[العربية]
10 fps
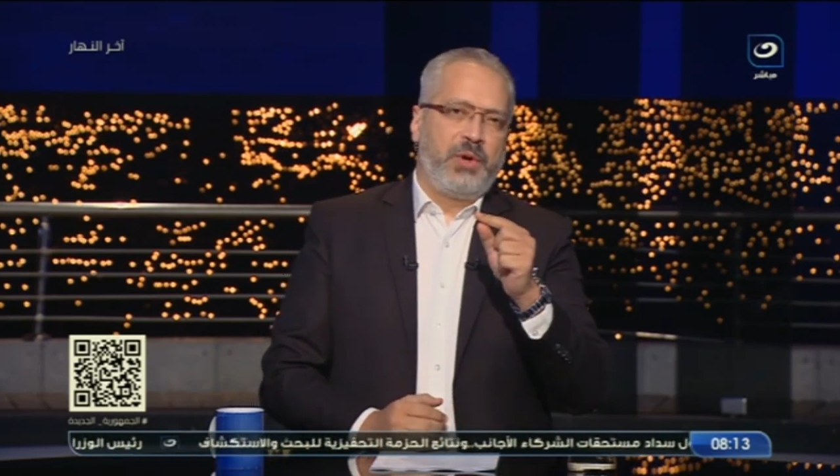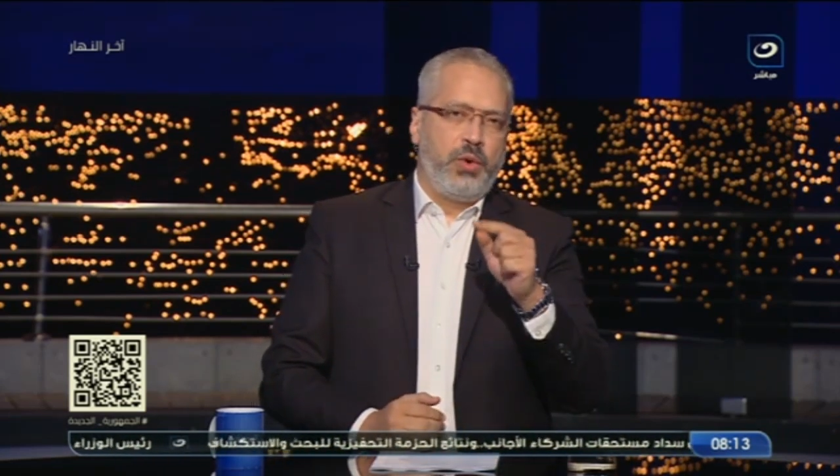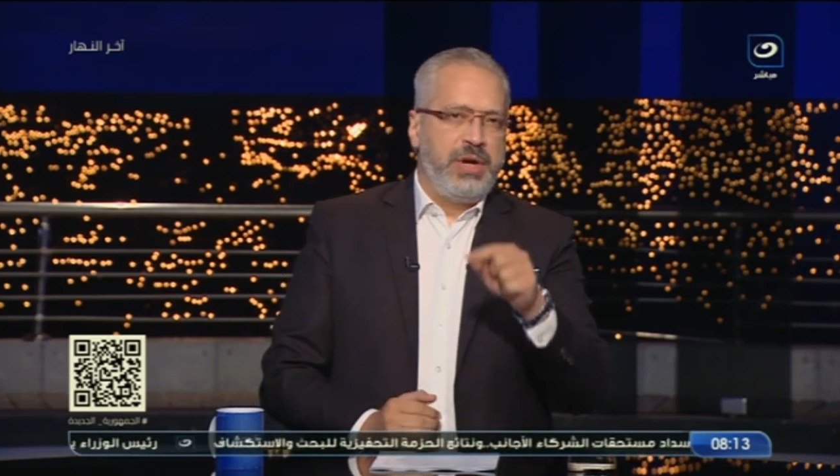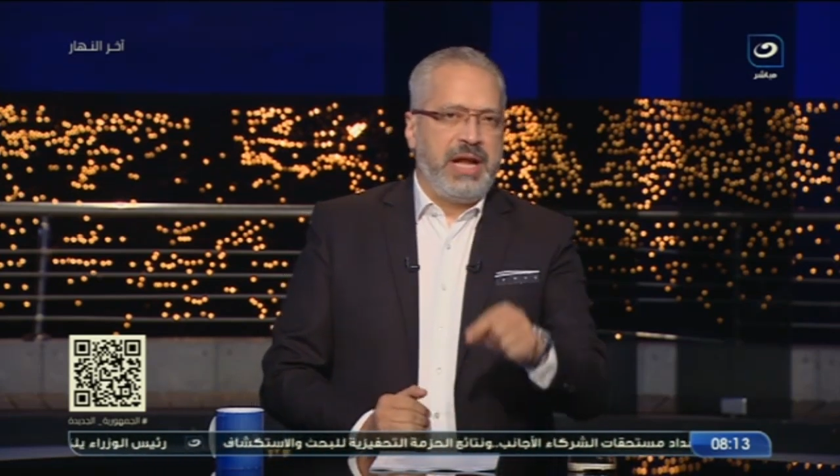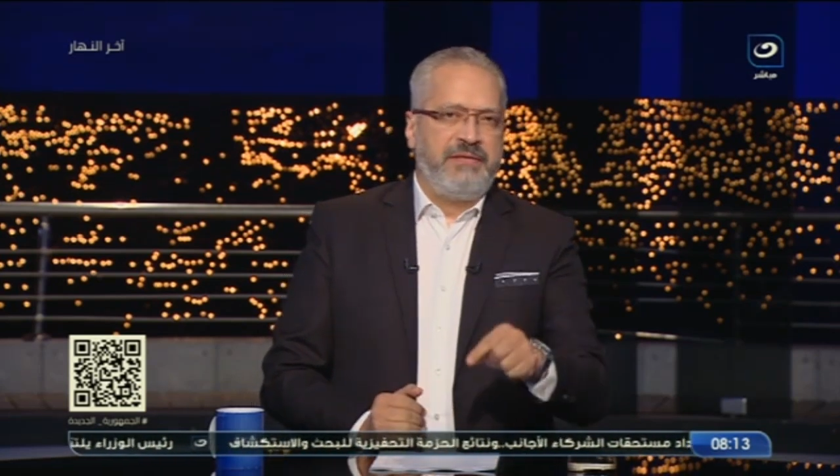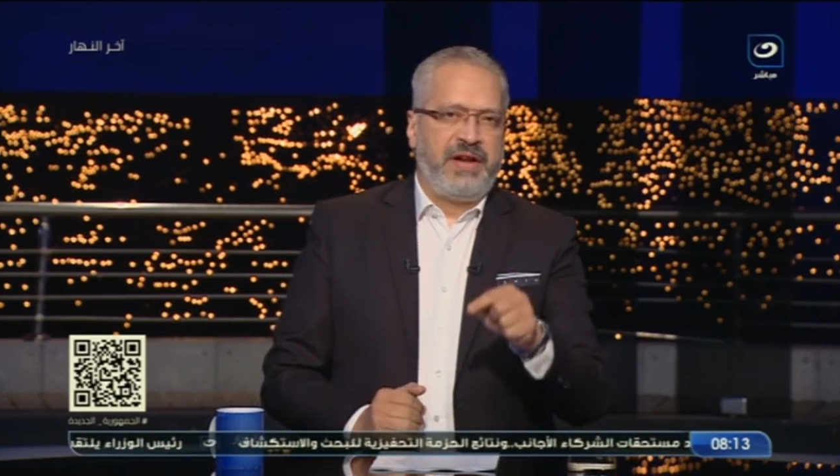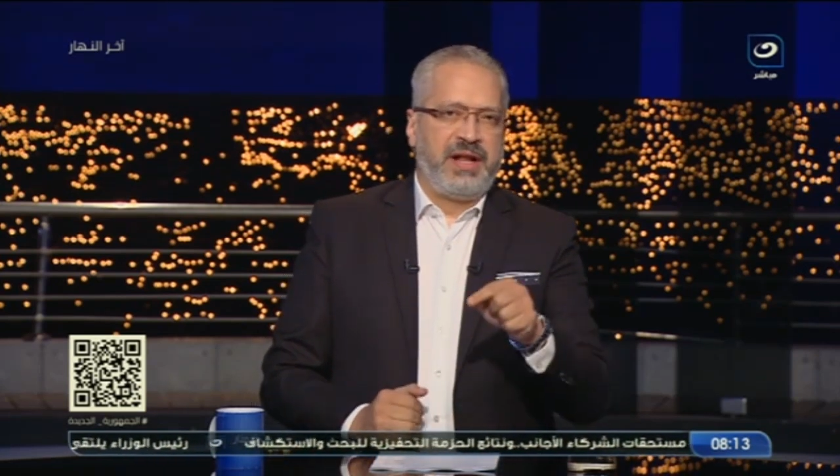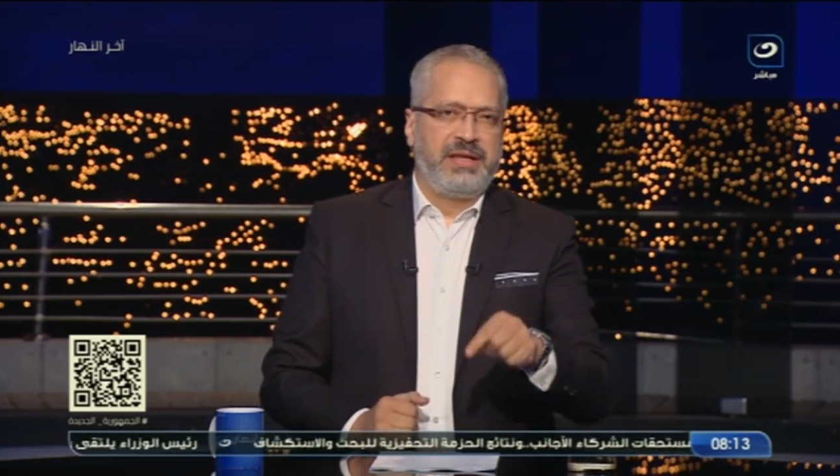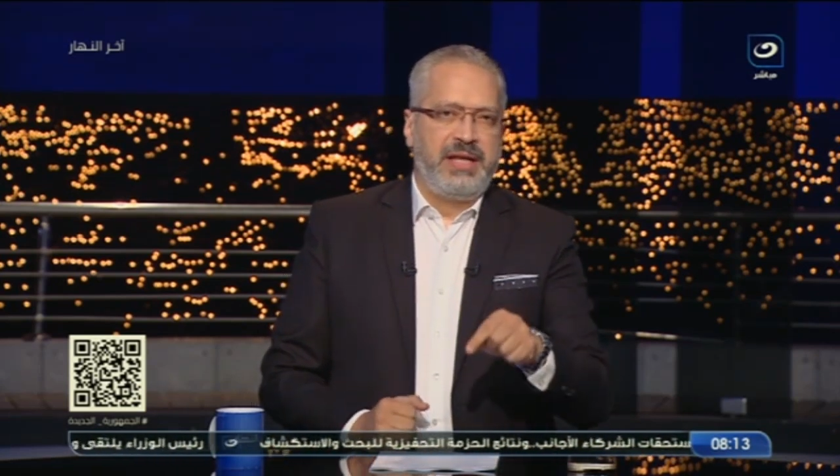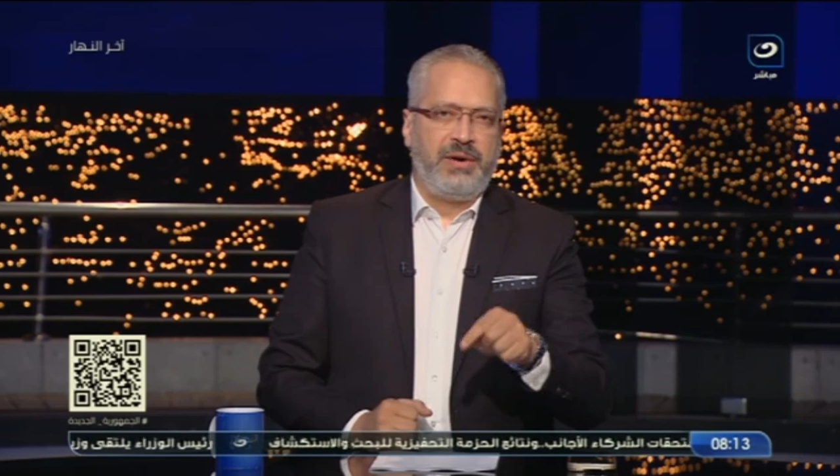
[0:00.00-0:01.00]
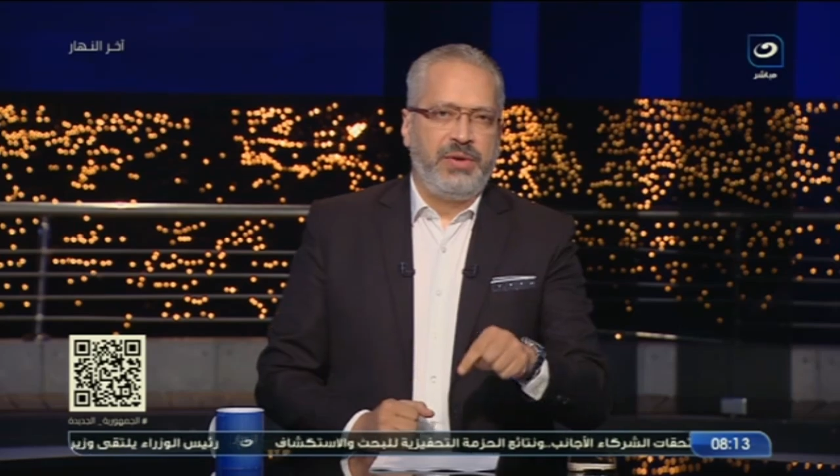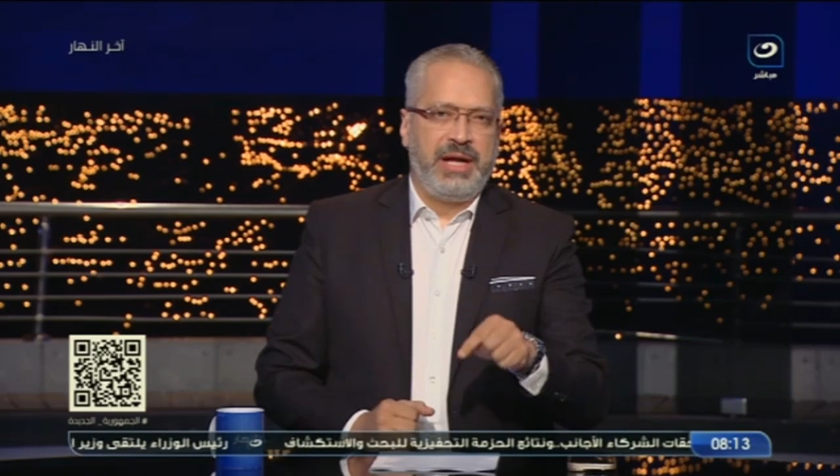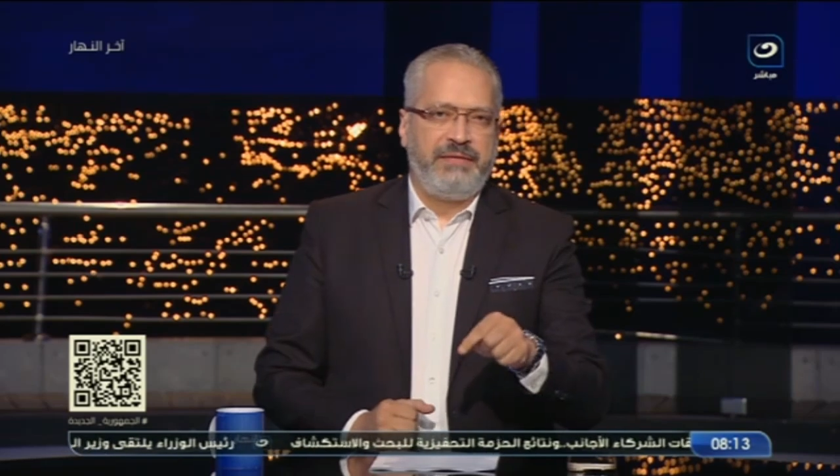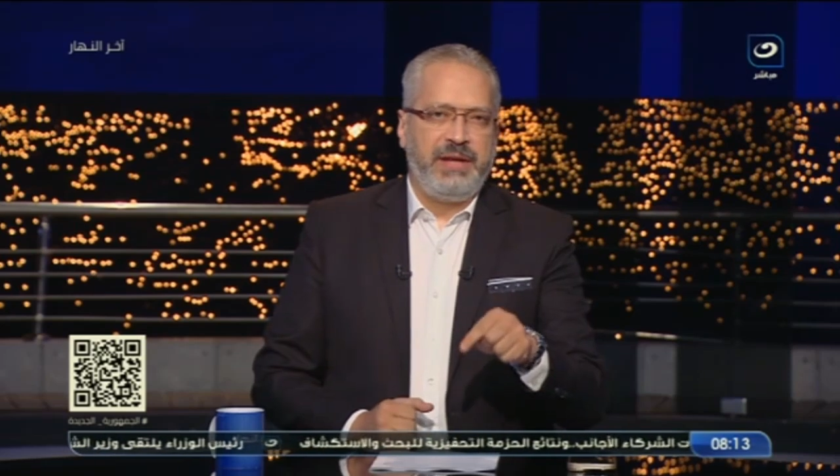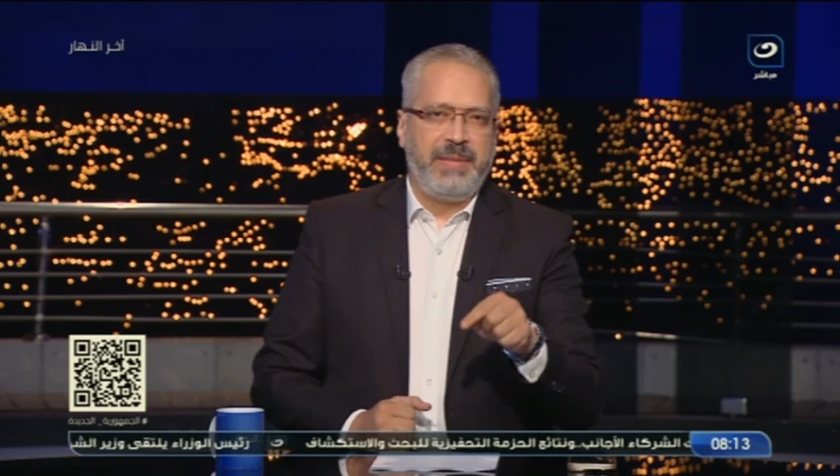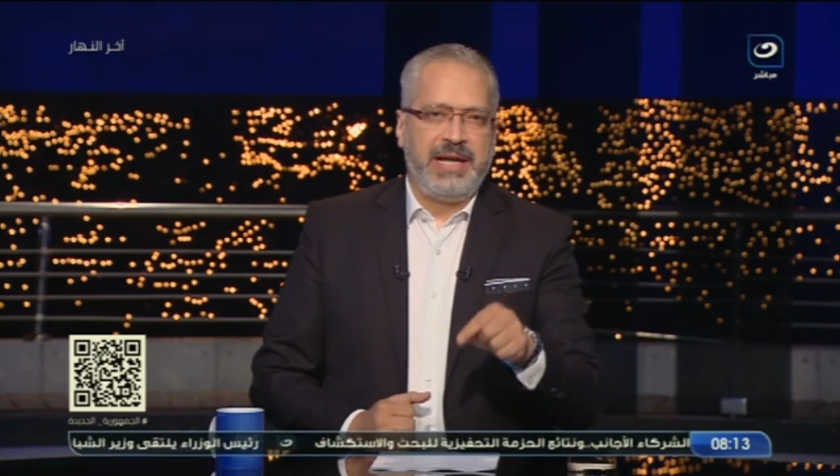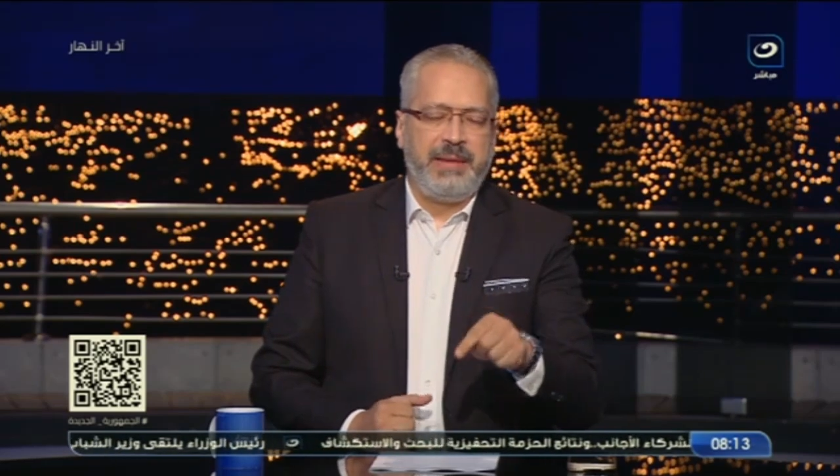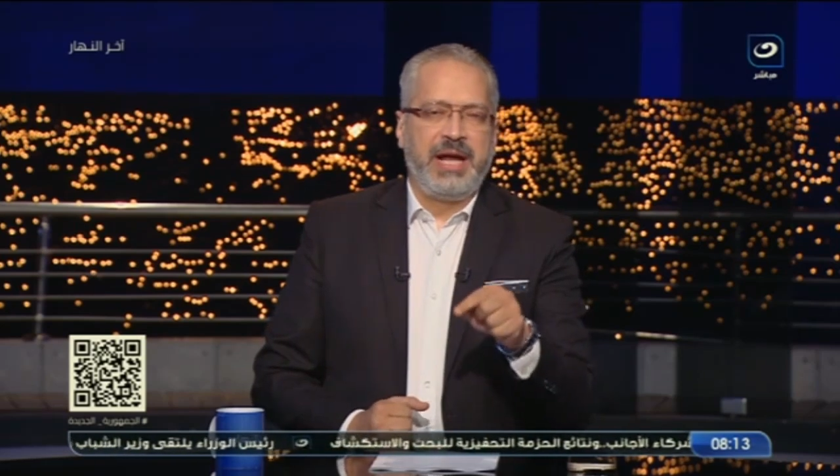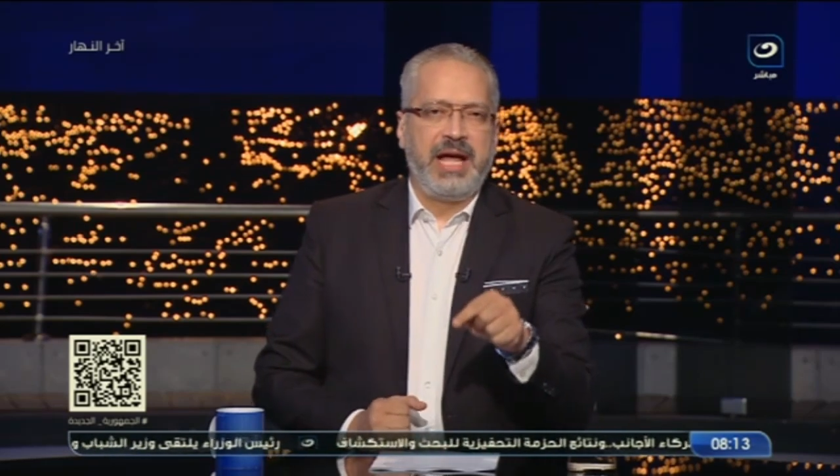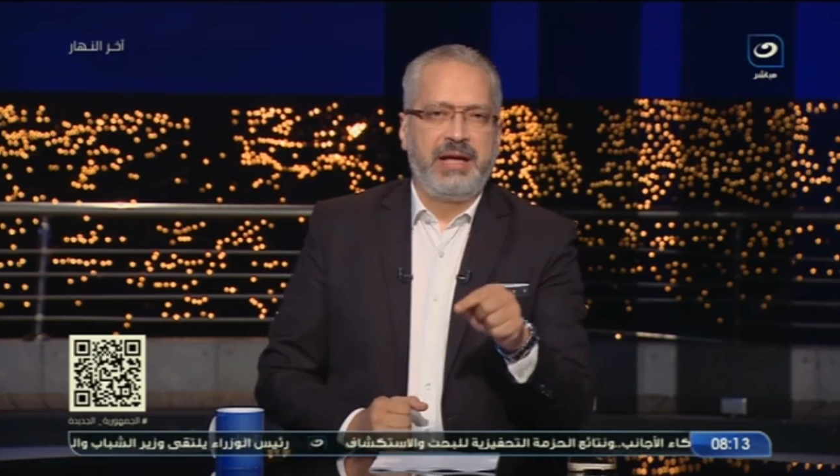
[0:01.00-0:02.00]
كنا انفردنا هنا في
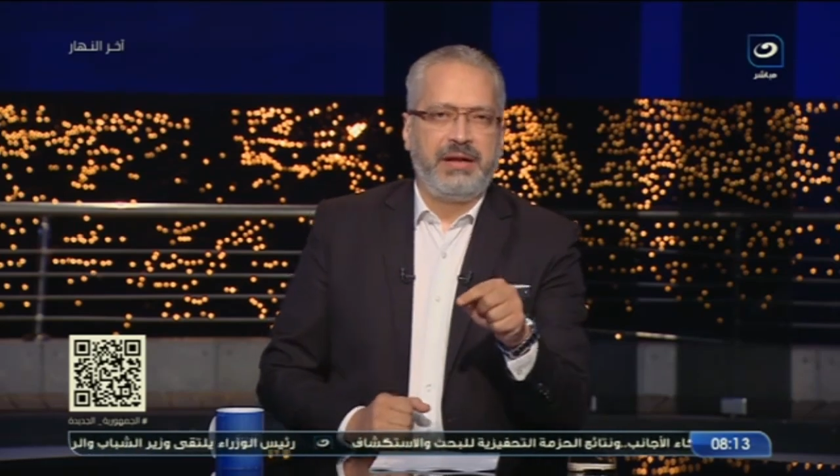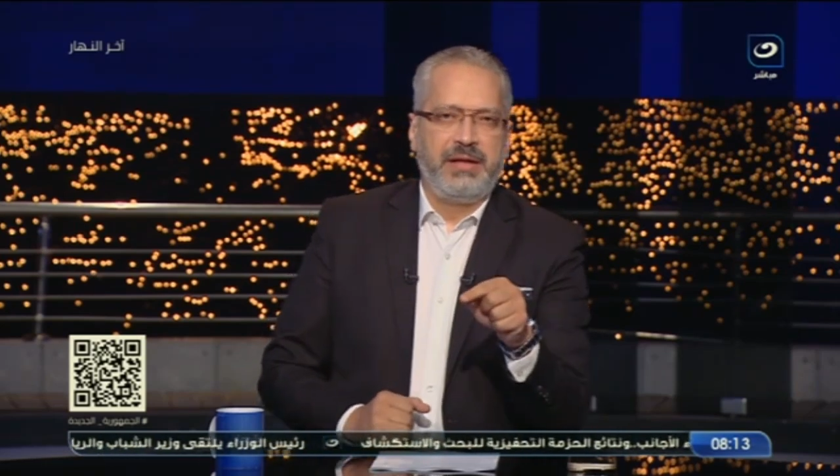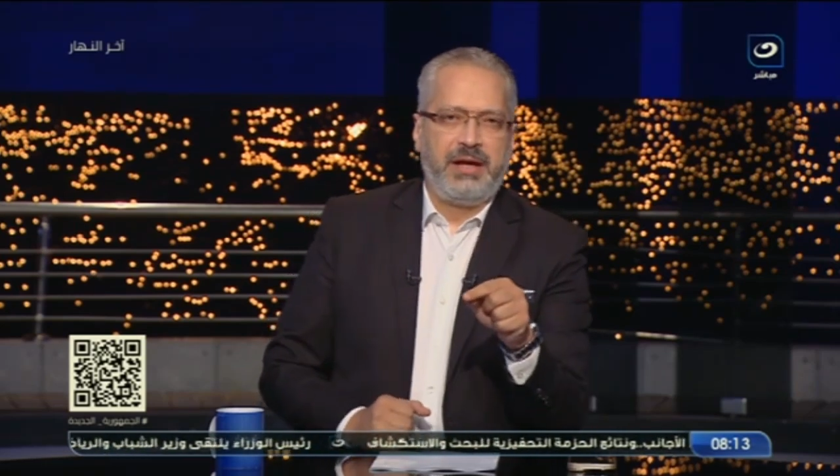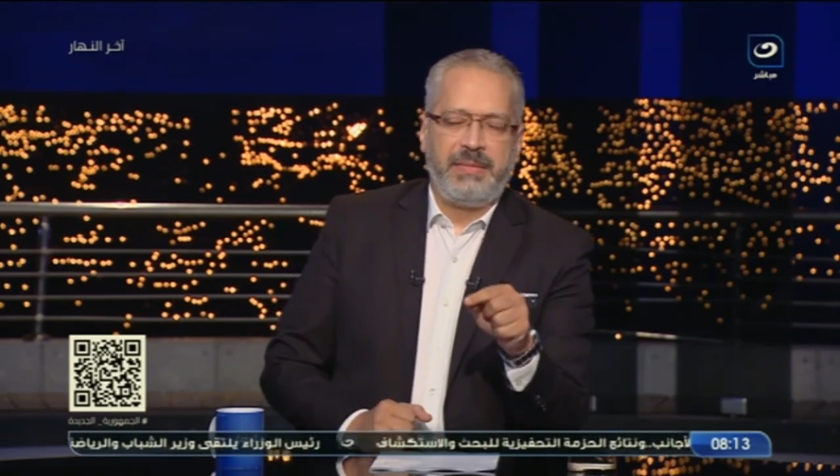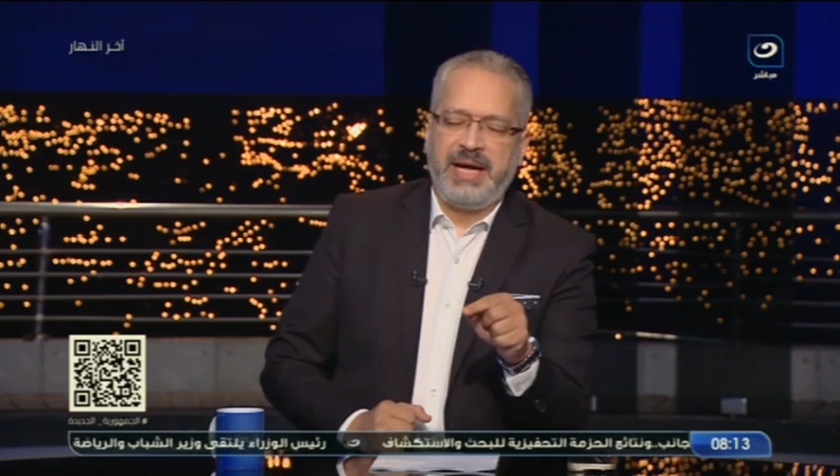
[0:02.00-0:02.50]
برنامج اخر النهار